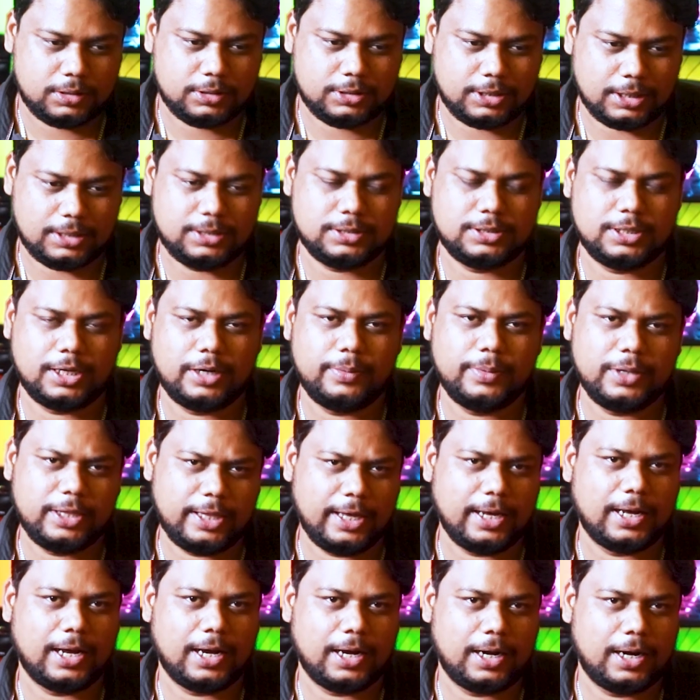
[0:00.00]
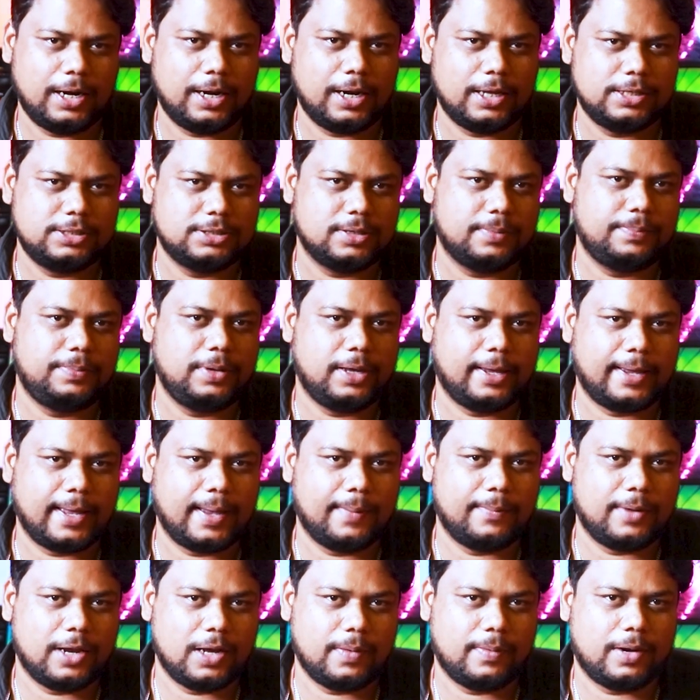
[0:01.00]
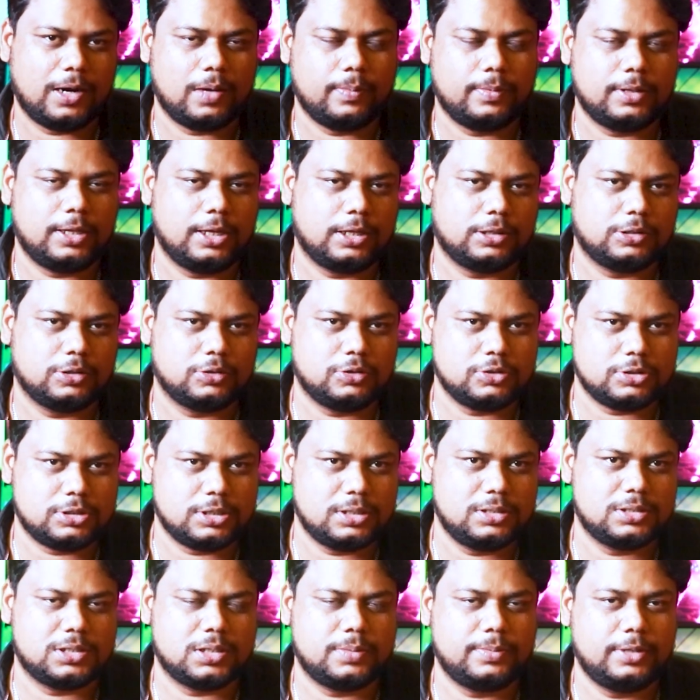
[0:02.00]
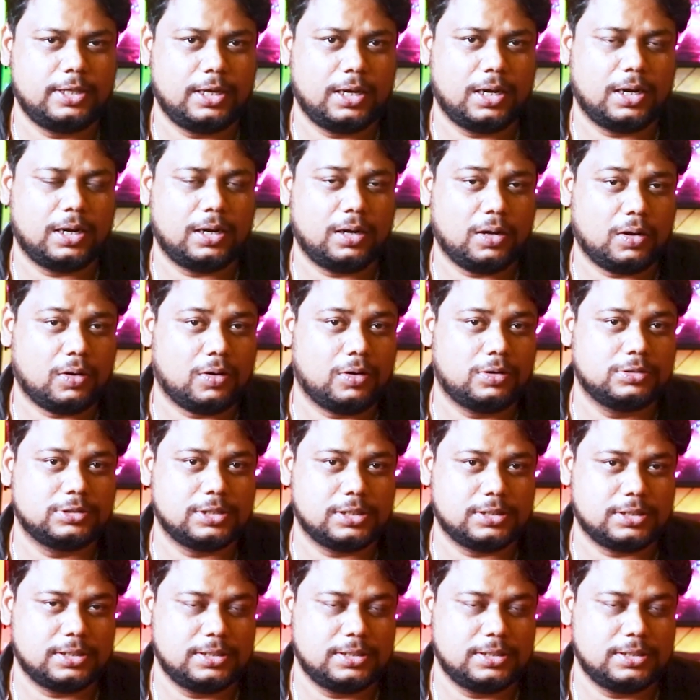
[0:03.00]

सेंसर भी देखा करना जब भी कैमरा के बारे में देखते हो तो सेंसर भी देखा करना कौन सा